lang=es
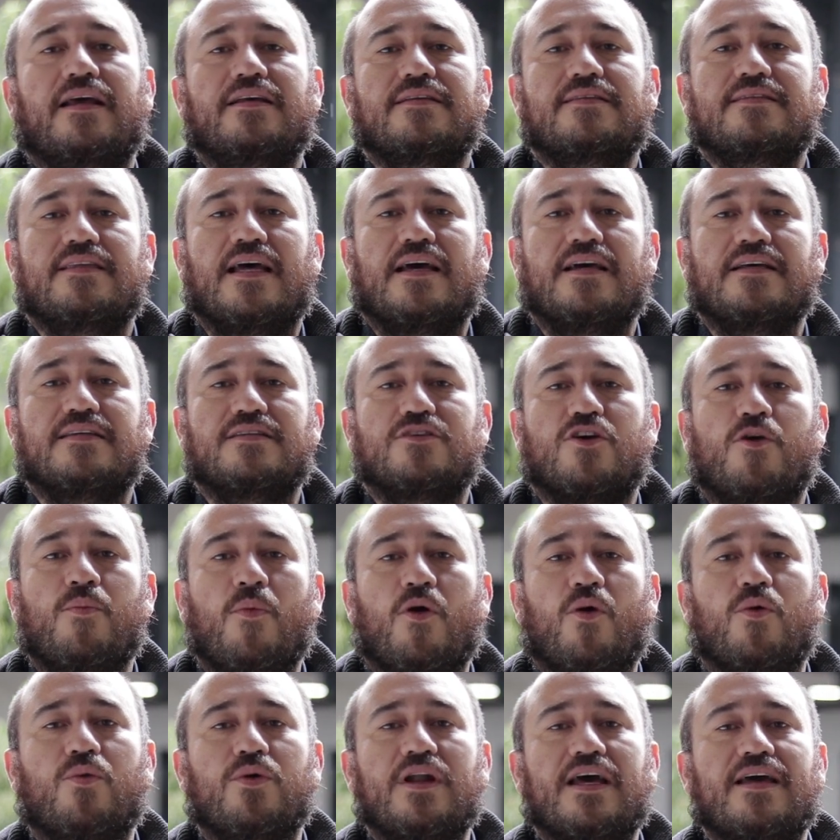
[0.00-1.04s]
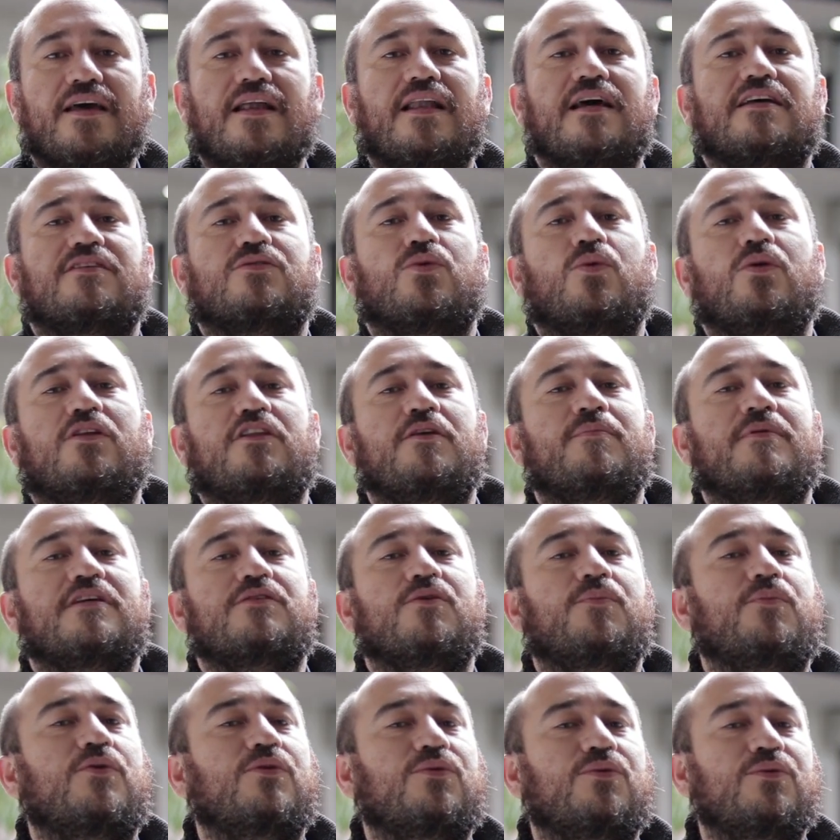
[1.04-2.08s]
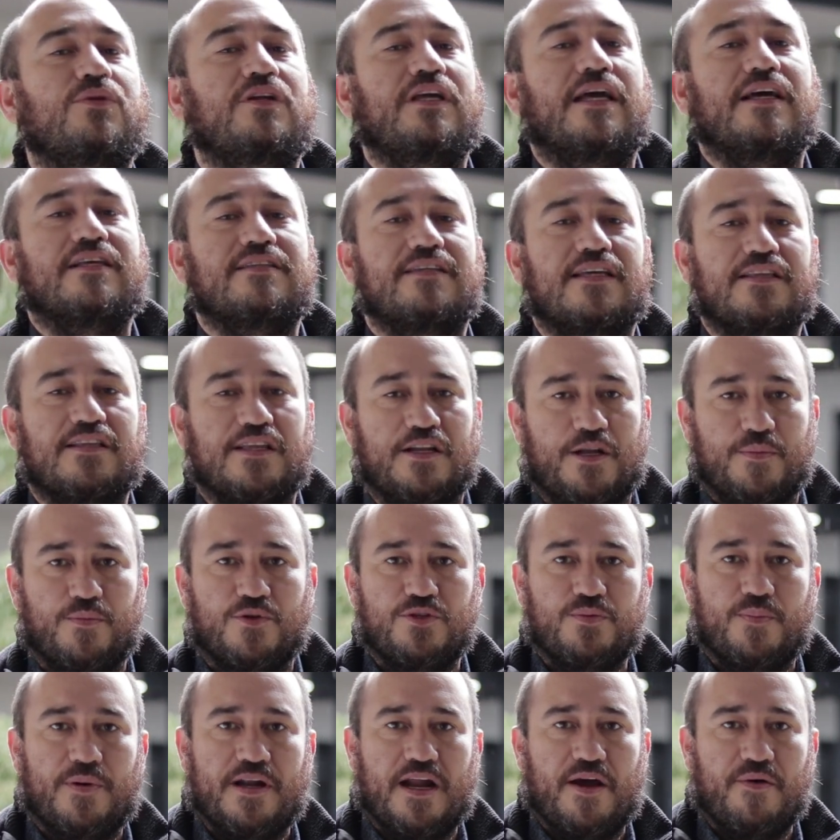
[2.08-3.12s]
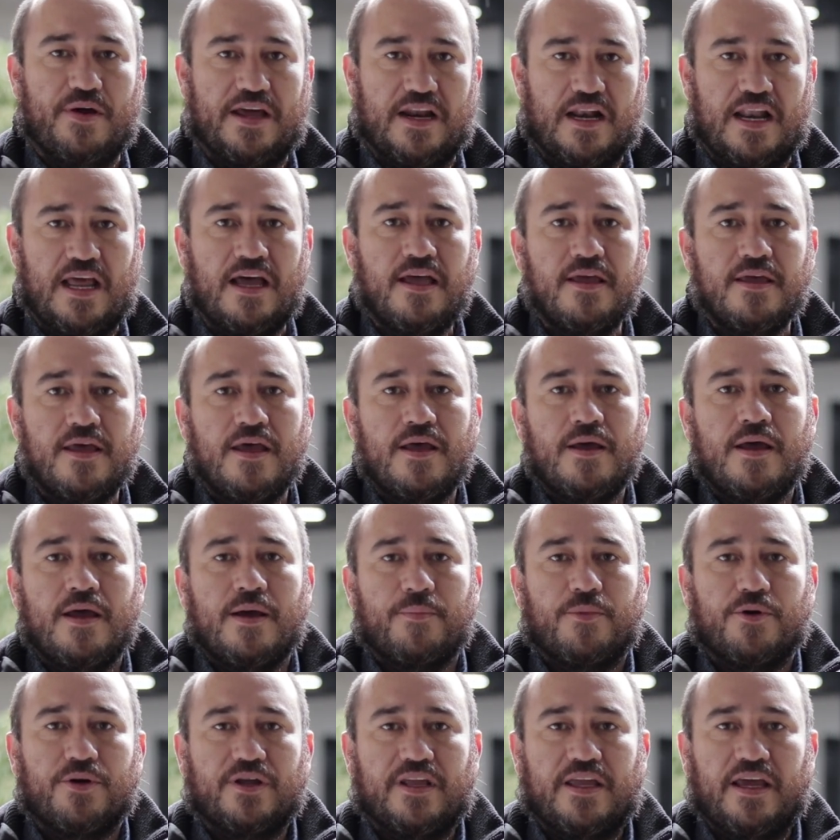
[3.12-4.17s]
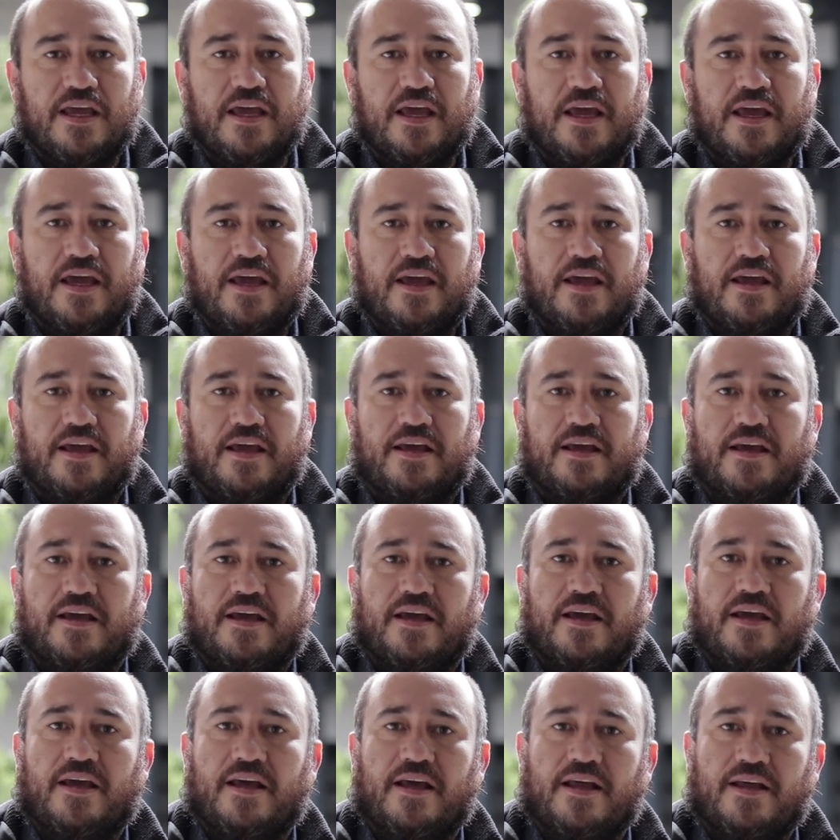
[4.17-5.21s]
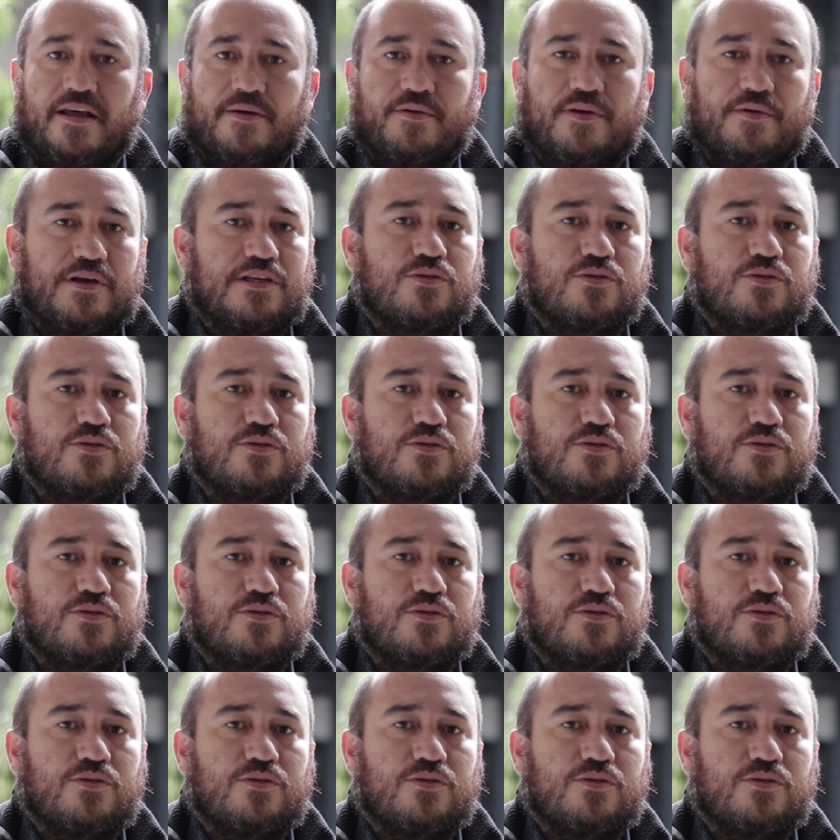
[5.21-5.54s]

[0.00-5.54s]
esta es como una de las últimas oportunidades que tenemos para verla porque eh,